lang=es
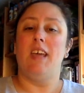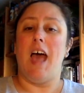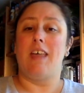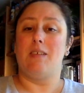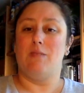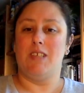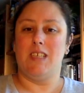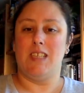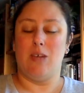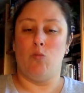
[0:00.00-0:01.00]
Además
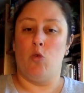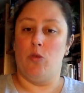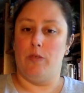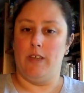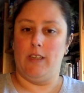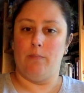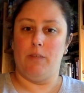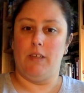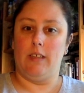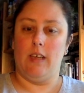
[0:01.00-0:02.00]
está muy bien
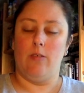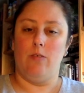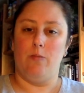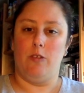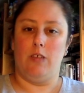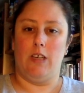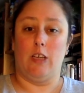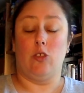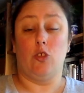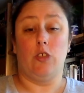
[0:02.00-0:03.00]
ambientado, ya
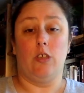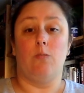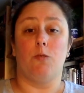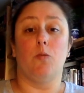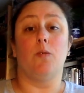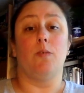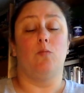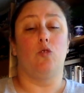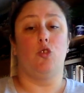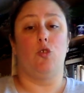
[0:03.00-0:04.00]
que no se produce en
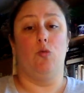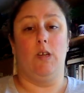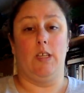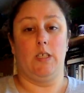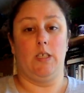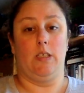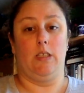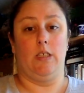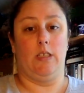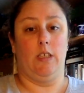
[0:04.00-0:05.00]
muchos lugares
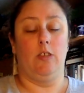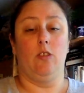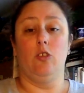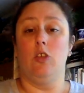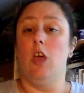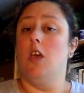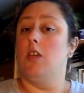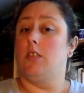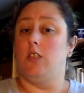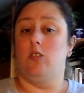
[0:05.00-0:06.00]
distintos,
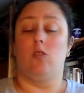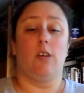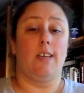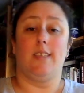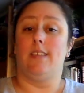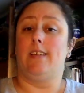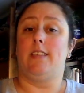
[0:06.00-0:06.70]
sino en casa del